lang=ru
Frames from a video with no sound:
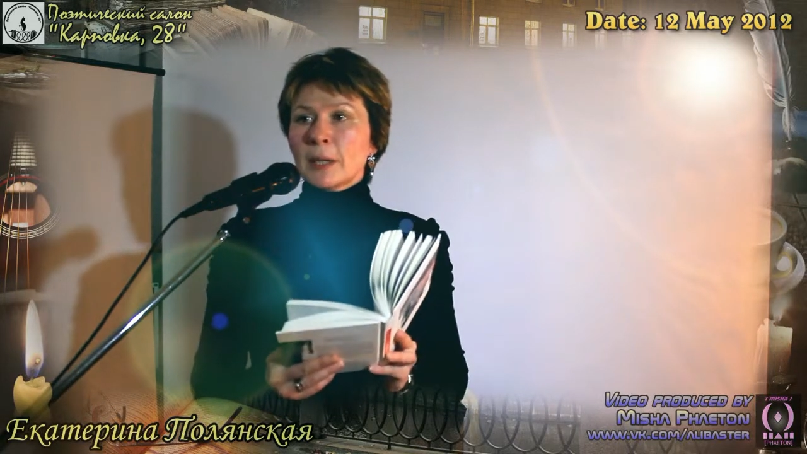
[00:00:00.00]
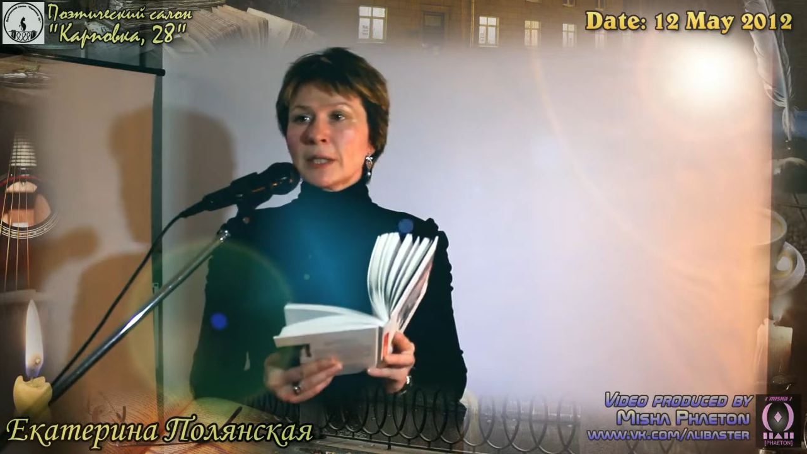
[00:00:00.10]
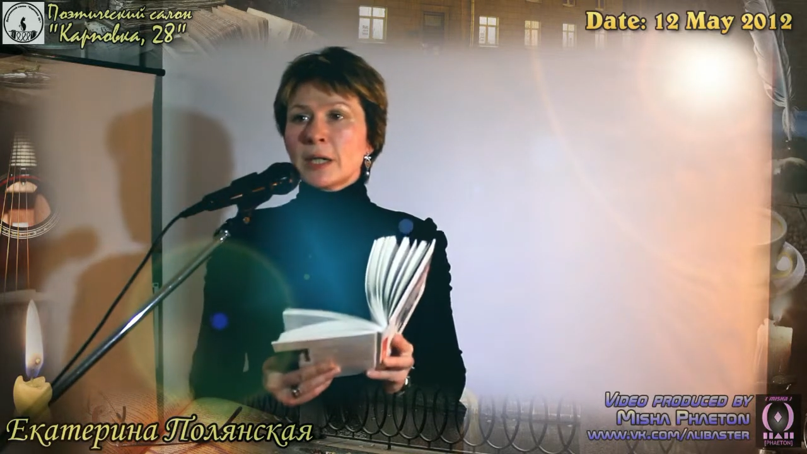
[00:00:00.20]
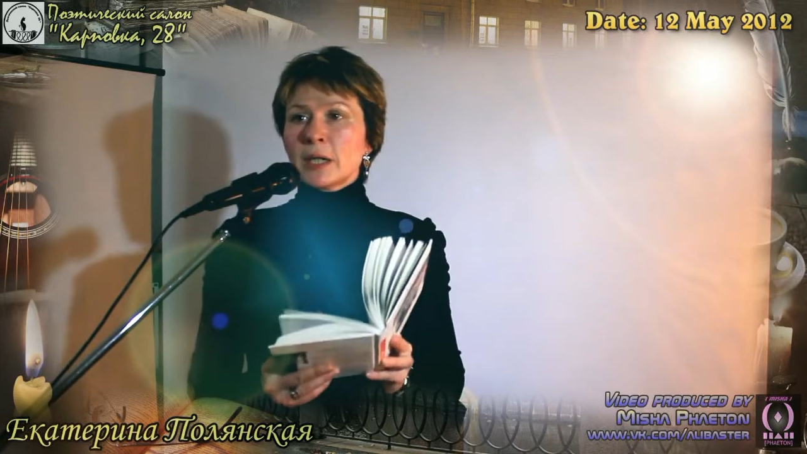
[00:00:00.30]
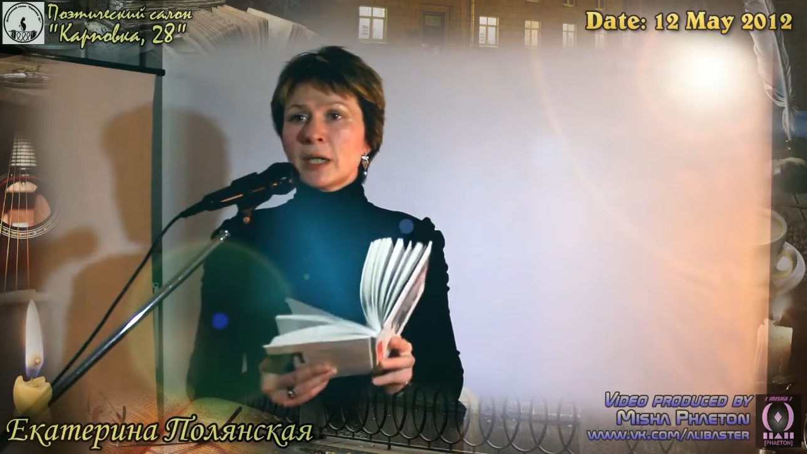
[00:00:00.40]

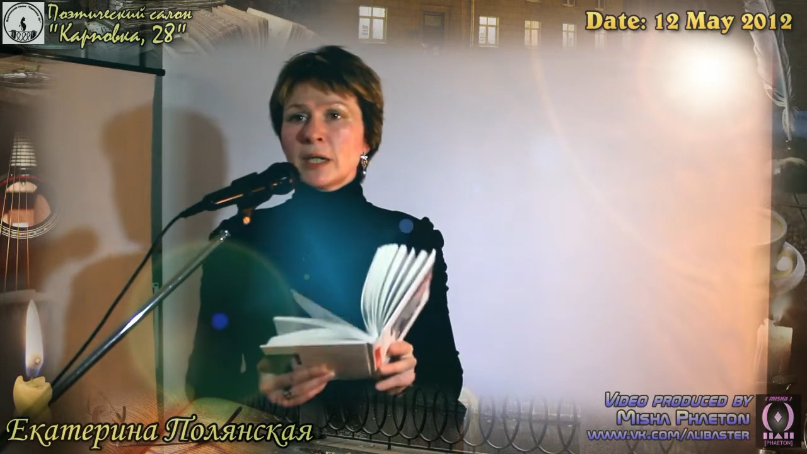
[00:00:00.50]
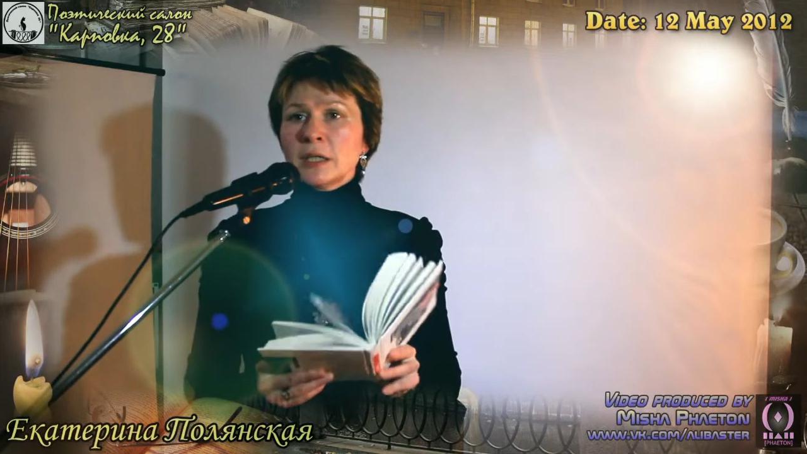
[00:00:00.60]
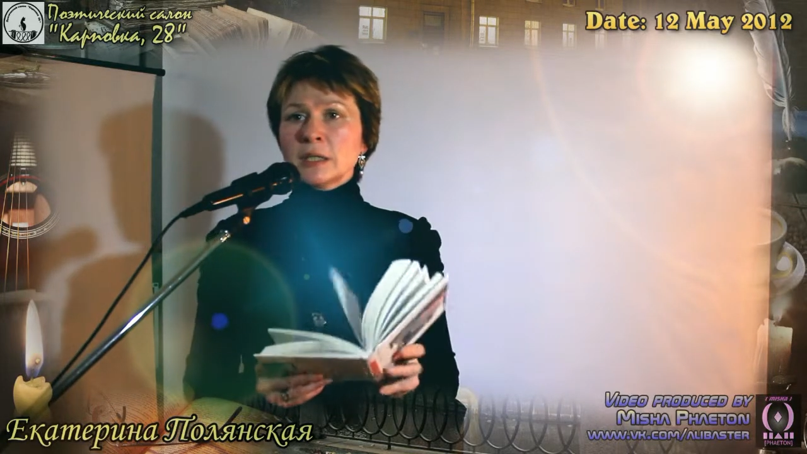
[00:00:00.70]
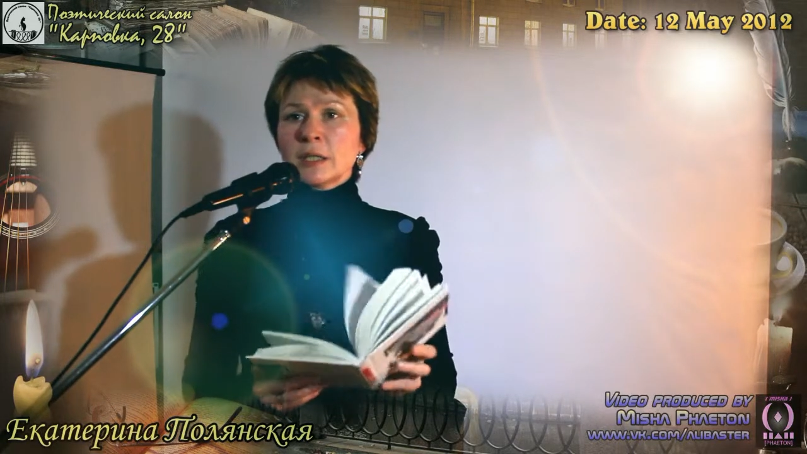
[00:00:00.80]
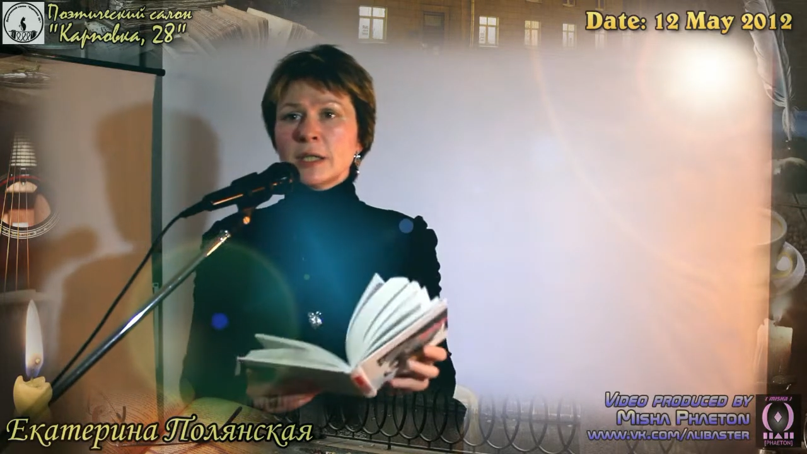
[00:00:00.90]

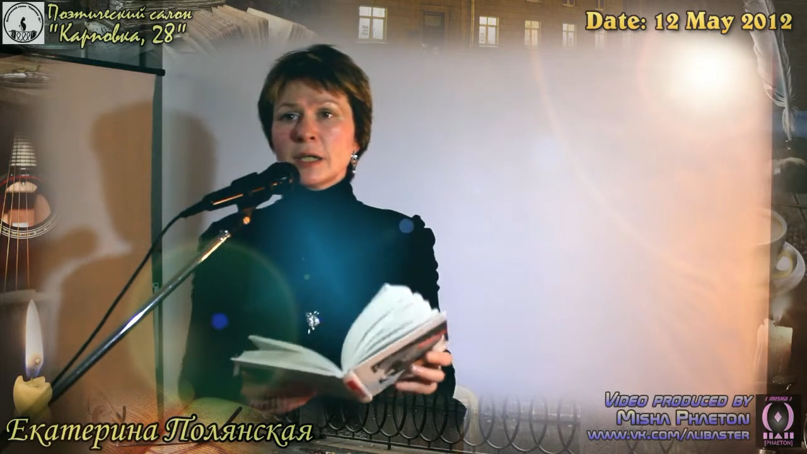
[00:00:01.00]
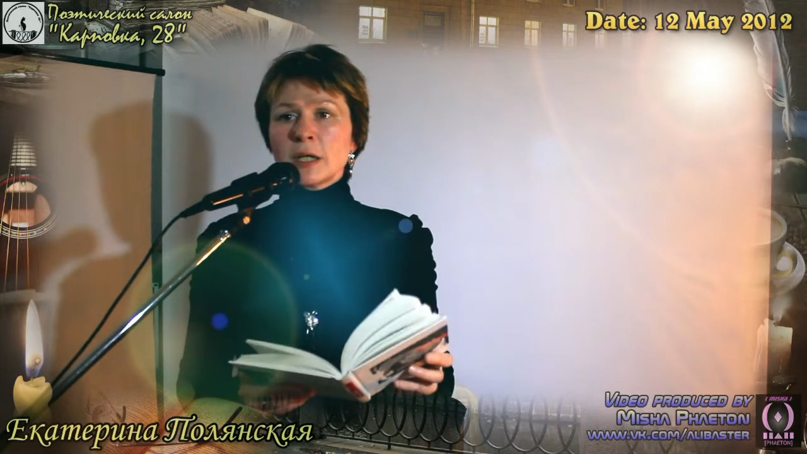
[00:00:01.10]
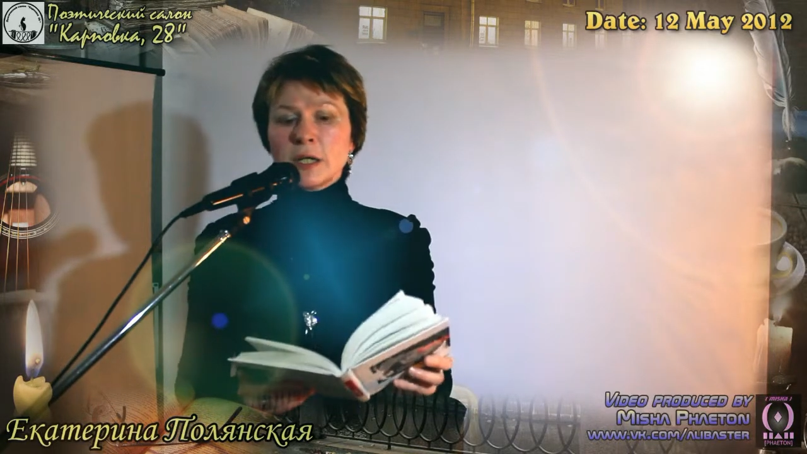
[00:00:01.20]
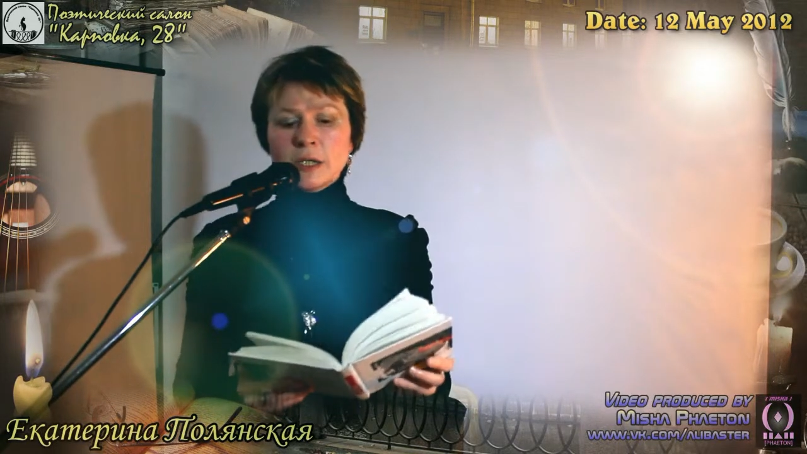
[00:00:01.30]
«Подайте на